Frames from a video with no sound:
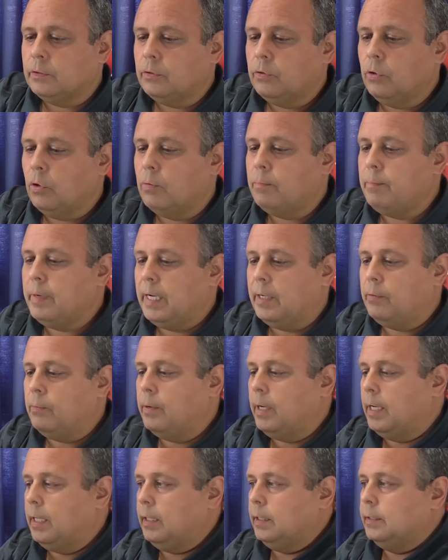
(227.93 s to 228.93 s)
los
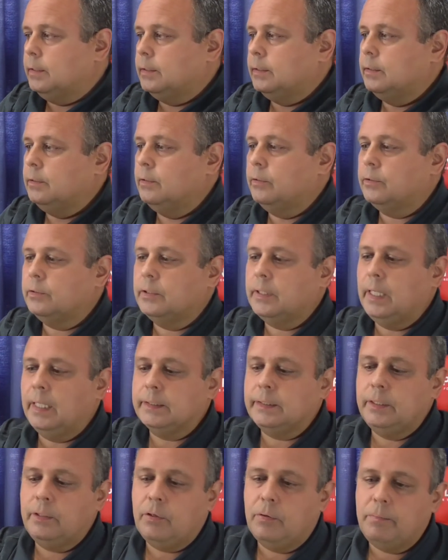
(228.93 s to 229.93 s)
manuales, los
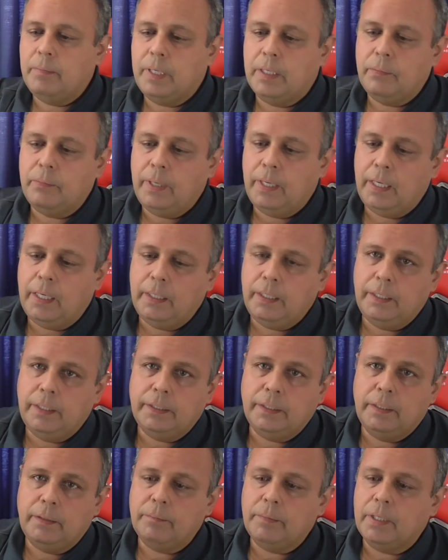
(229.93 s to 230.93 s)
clásicos
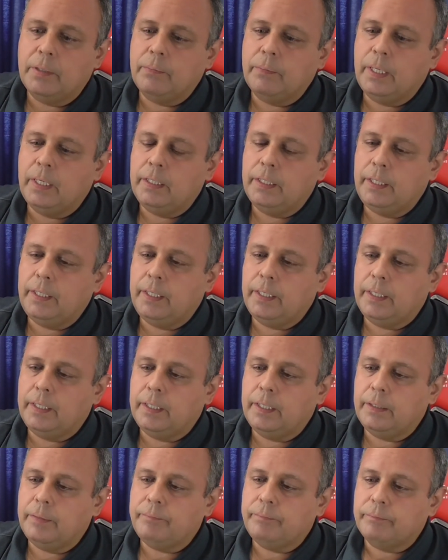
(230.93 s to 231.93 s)
manuales, el manual
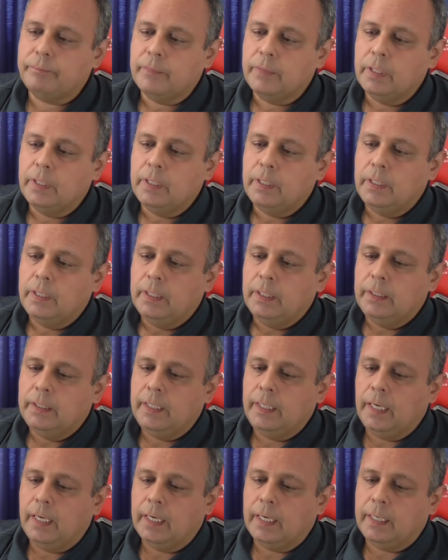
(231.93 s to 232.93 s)
de,
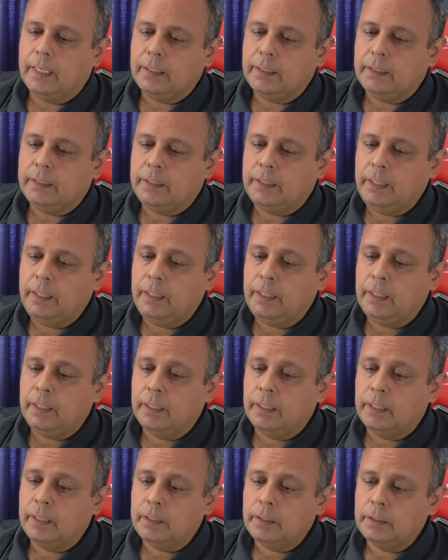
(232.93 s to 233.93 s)
la
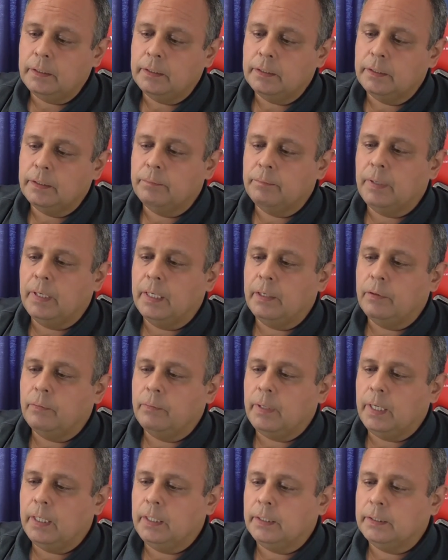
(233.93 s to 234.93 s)
garantía,
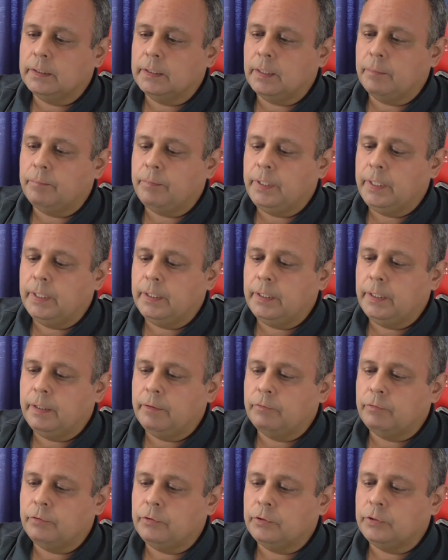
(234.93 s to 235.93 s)
manuales también
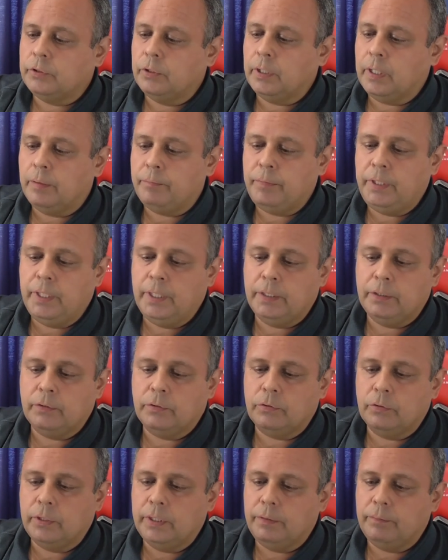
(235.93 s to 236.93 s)
de
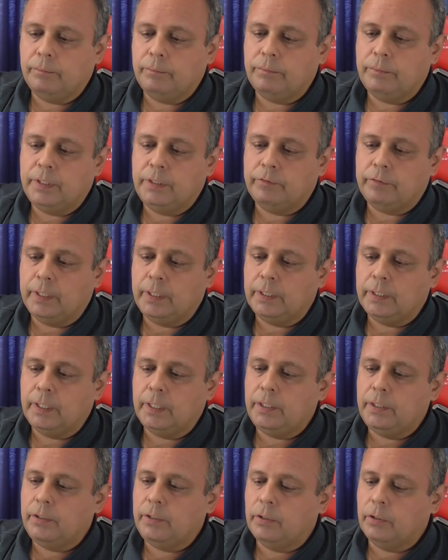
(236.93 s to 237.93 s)
funcionamiento en
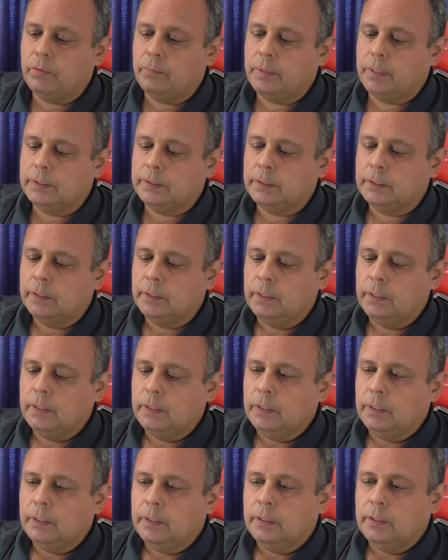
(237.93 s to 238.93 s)
diferentes idiomas.
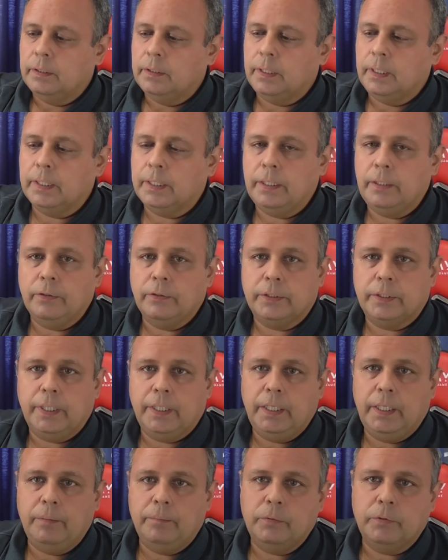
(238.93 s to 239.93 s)
Aquí los
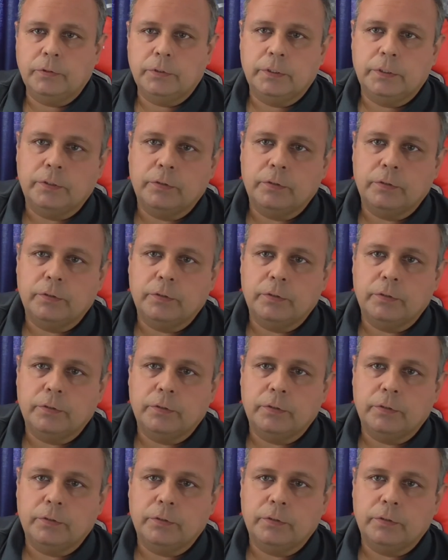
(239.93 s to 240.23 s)
tenemos,